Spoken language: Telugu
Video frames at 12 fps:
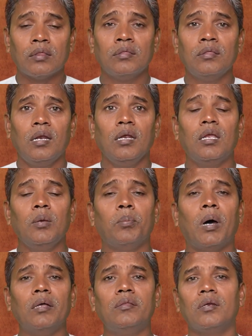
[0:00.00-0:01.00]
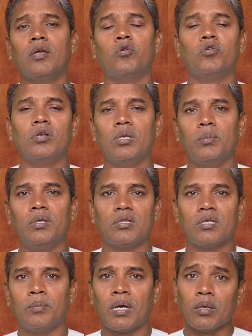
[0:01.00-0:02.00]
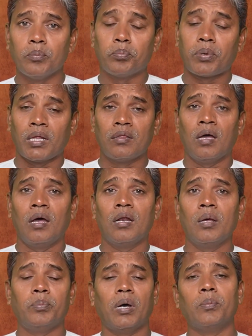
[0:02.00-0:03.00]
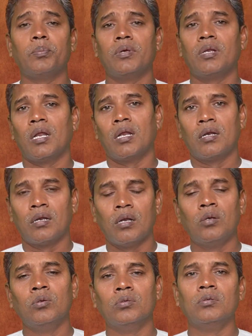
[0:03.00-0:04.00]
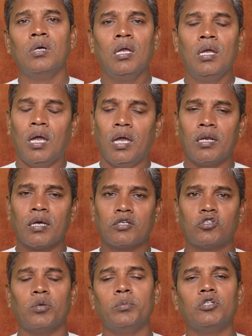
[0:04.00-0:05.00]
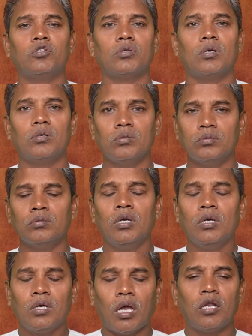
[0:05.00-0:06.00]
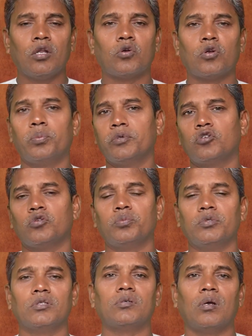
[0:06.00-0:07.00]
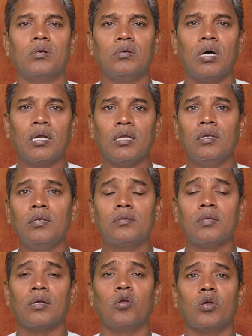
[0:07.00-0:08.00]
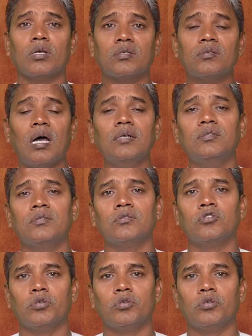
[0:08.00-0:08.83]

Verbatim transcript: అందరికీ మాదిరిగా ఉండే నిమిత్తమై ప్రధాన పాపేనన్న నన్ను ఆయన క్షమించాడు ఆయన కృప చూపించాడు అని తన యొక్క సాక్ష్యం